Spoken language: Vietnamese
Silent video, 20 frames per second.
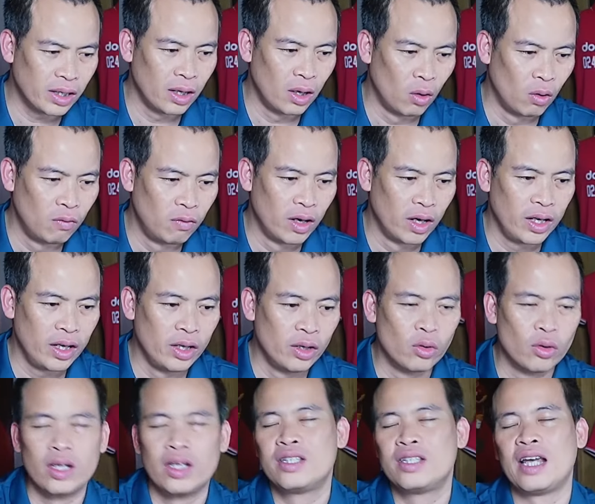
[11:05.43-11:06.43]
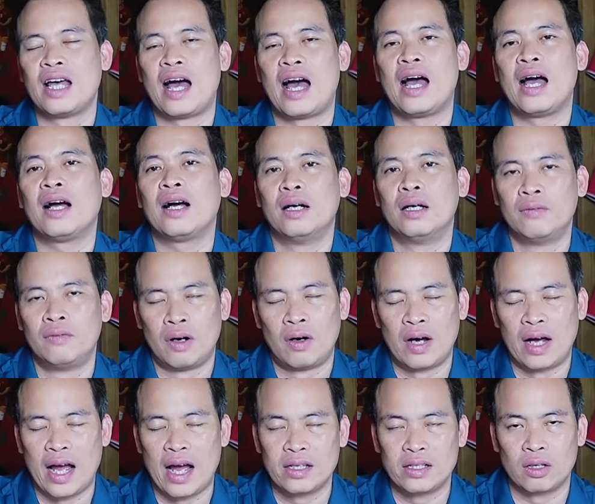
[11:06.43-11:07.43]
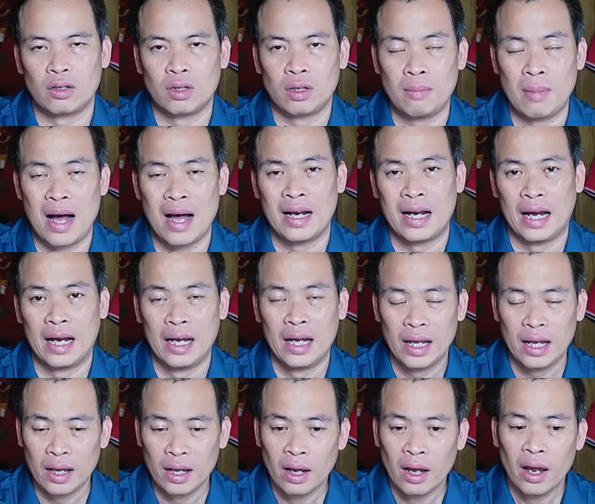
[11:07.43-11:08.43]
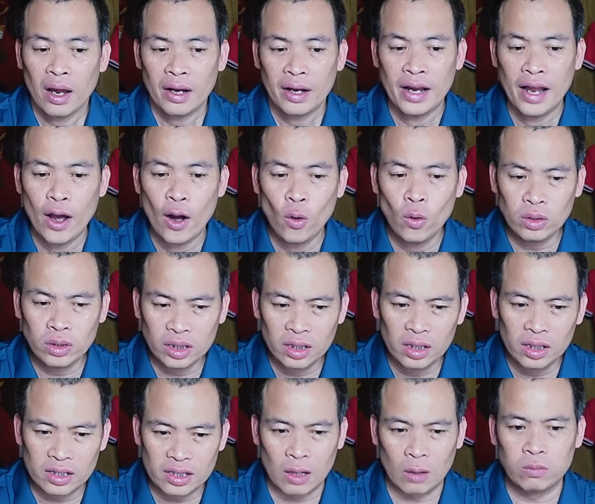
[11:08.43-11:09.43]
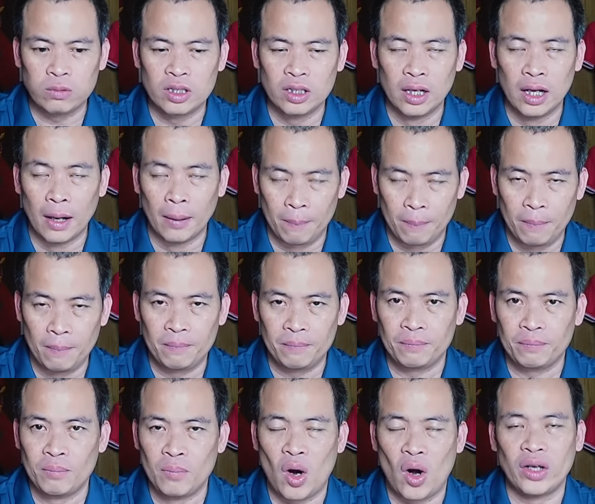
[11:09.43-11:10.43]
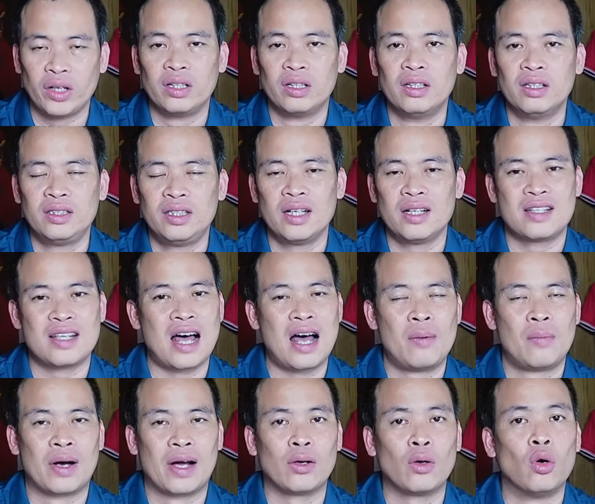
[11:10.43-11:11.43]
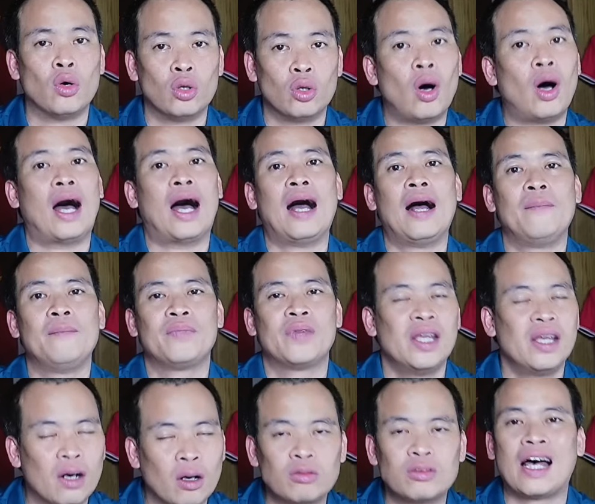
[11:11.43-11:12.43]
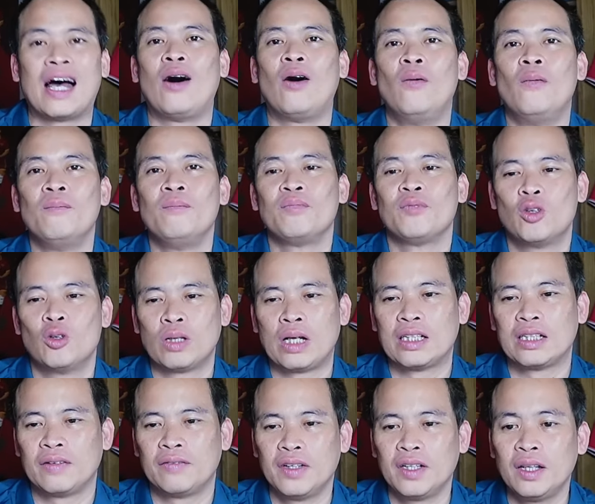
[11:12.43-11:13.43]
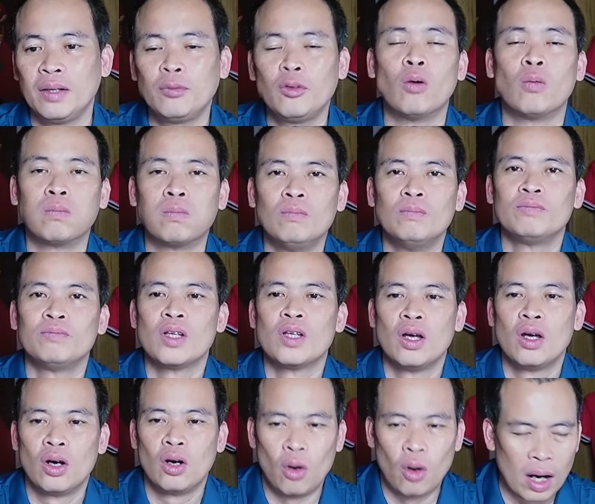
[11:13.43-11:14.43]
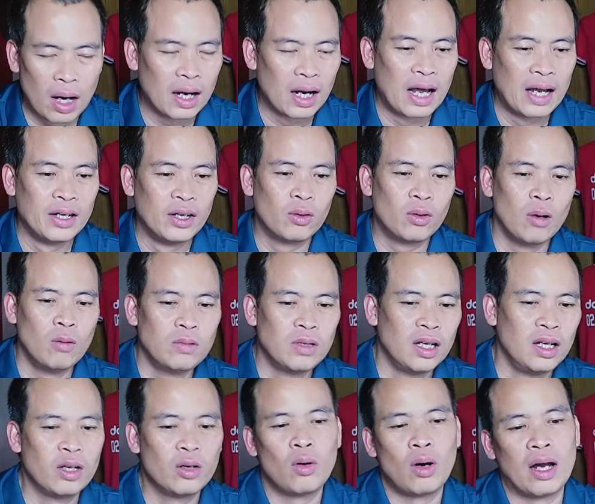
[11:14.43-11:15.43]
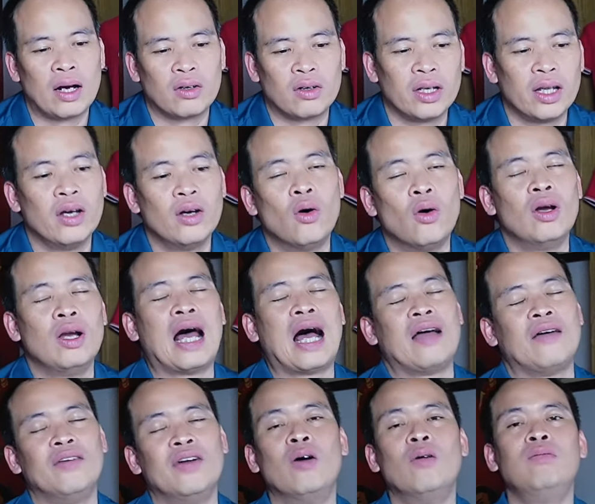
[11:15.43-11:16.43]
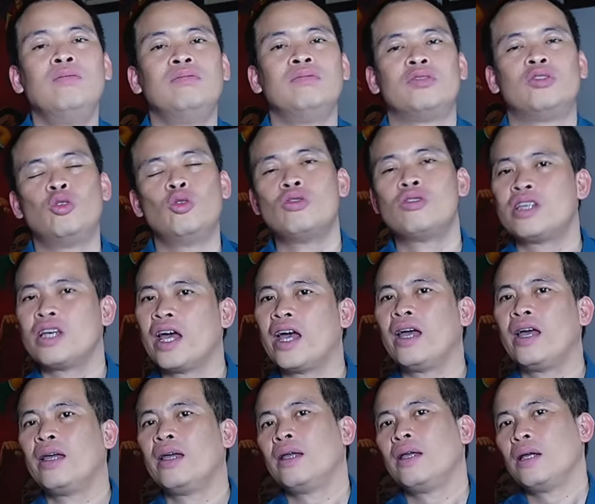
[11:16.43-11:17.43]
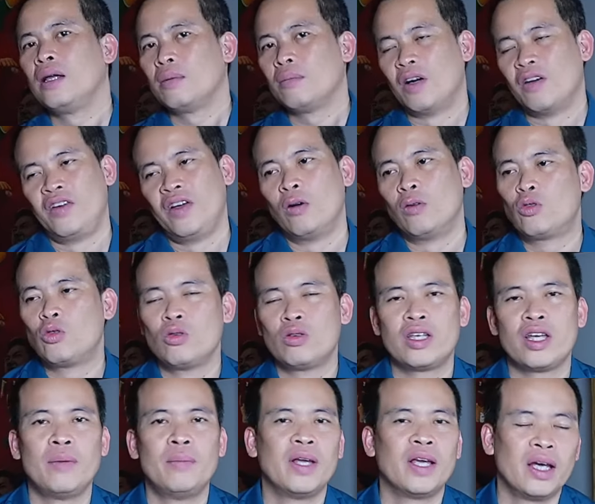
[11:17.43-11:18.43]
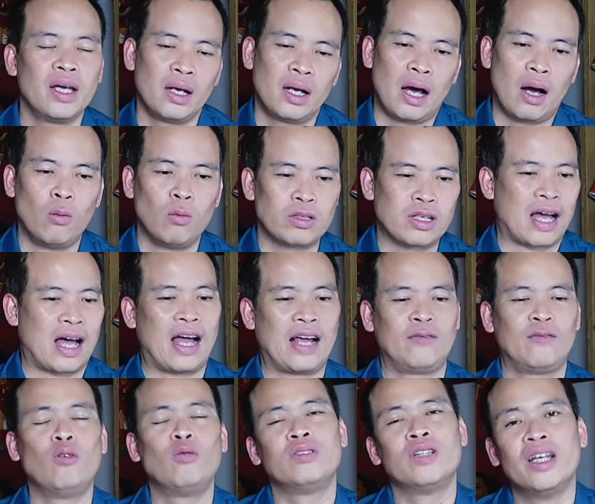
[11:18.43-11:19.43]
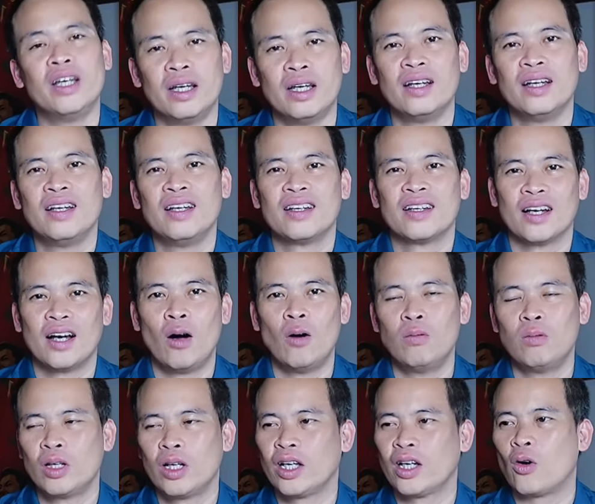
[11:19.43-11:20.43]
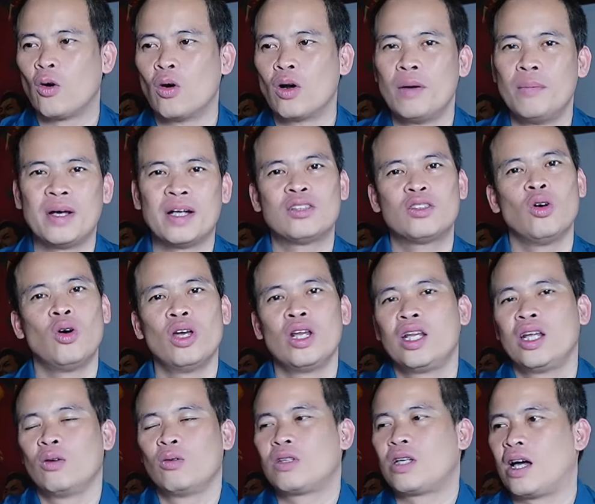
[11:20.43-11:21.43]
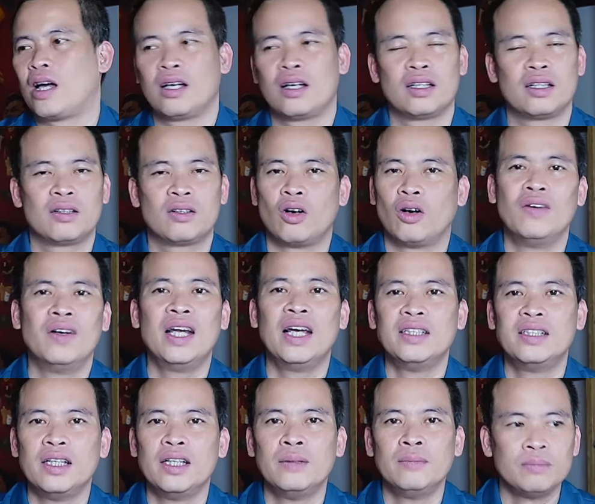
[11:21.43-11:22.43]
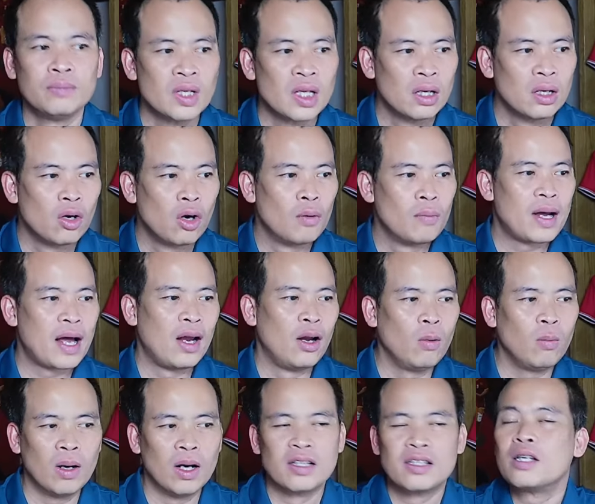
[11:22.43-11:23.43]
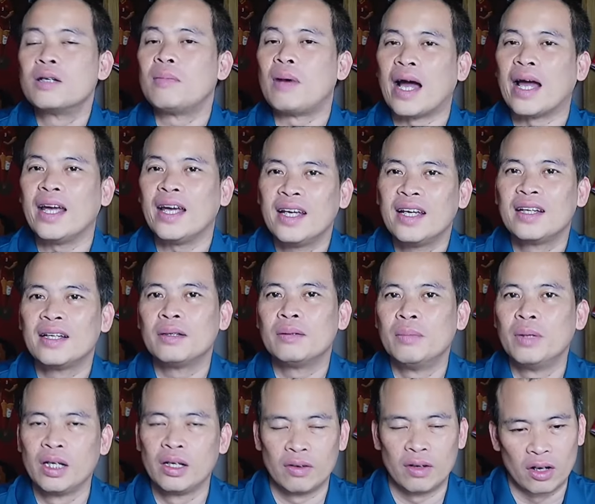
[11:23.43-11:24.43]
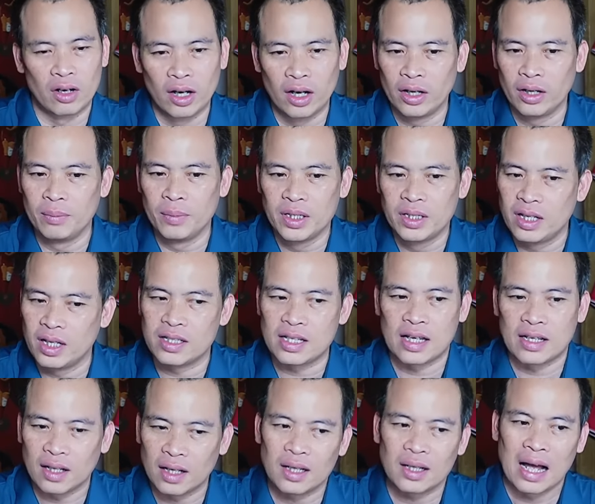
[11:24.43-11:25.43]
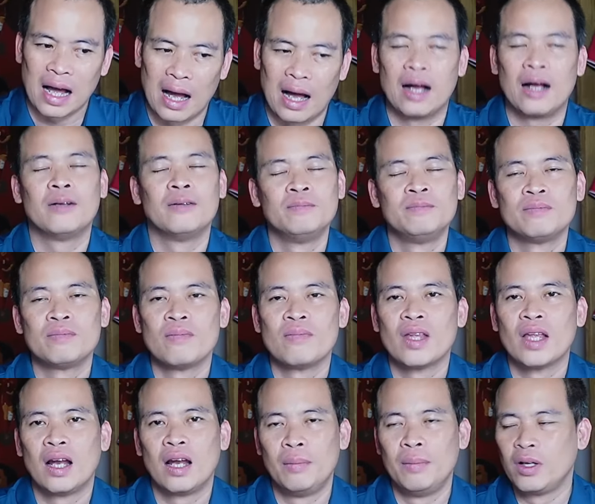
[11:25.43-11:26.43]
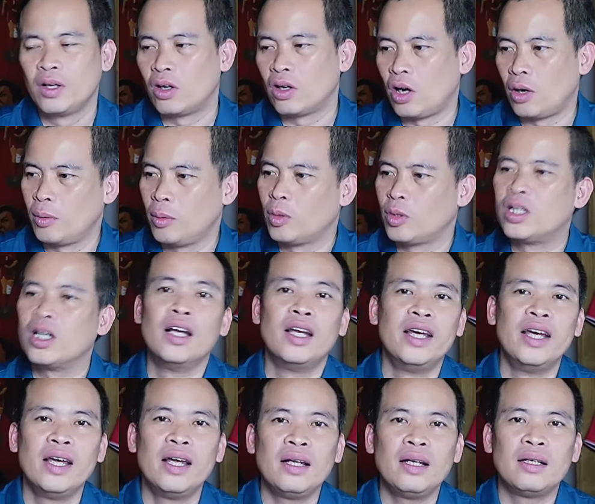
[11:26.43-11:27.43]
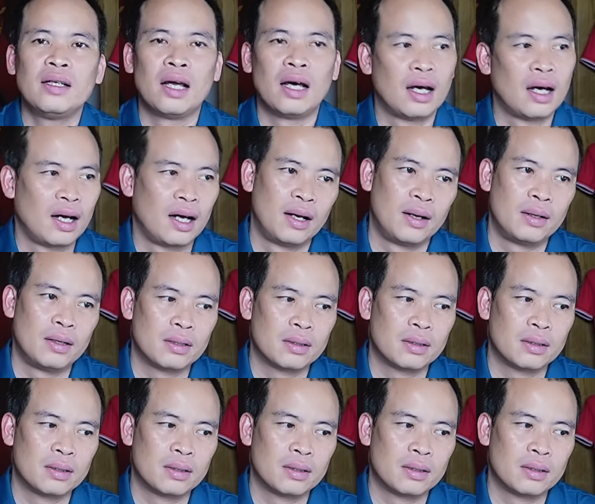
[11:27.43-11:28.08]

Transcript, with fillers: đấu với Indonesia vào ngày 26 tháng 3 này nếu như trong trường hợp mọi thứ diễn ra một cách ổn thỏa thì không sao chúng ta sẽ vẫn tiếp tục hoặc là nếu không thì liên đoàn có thể ngồi lại với ông Chu Xê bởi vì ông Chu Xê mình nghĩ là ông chả hạnh phúc gì ông ấy cố đấm ăn xôi thì cũng chẳng có vấn đề gì hôm nay lúc ở sân bay mình phải nói mình chia sẻ rất là thẳng là mình có nói với một trợ lý là